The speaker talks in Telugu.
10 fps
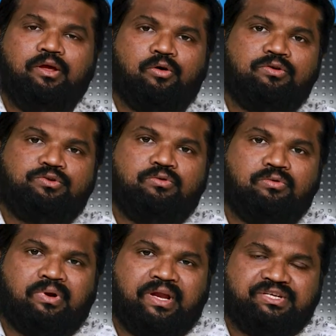ఈరోజు
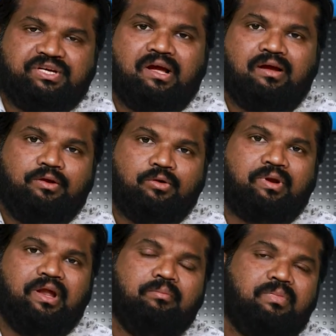రష్యా
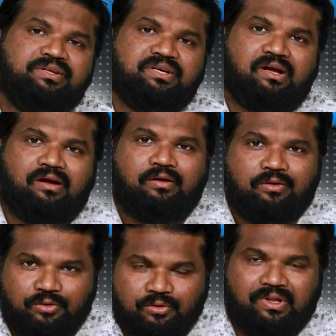యుక్రెయిన్ మధ్య
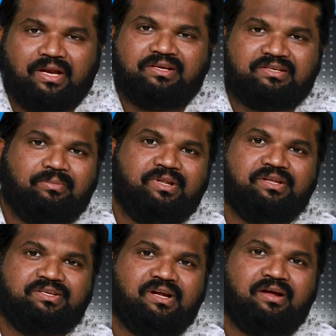యుద్ధానికి
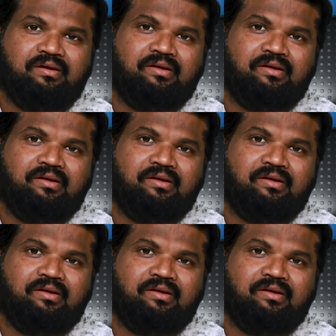సంబంధించిన